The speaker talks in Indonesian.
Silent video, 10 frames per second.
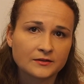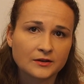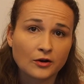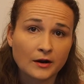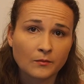
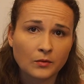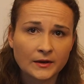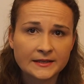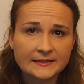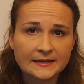seorang
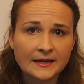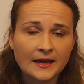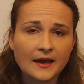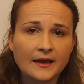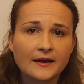polisi
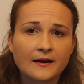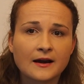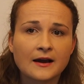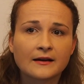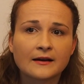yang
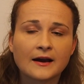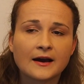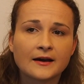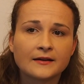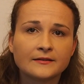
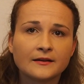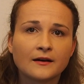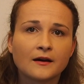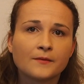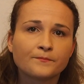akan
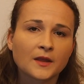eh,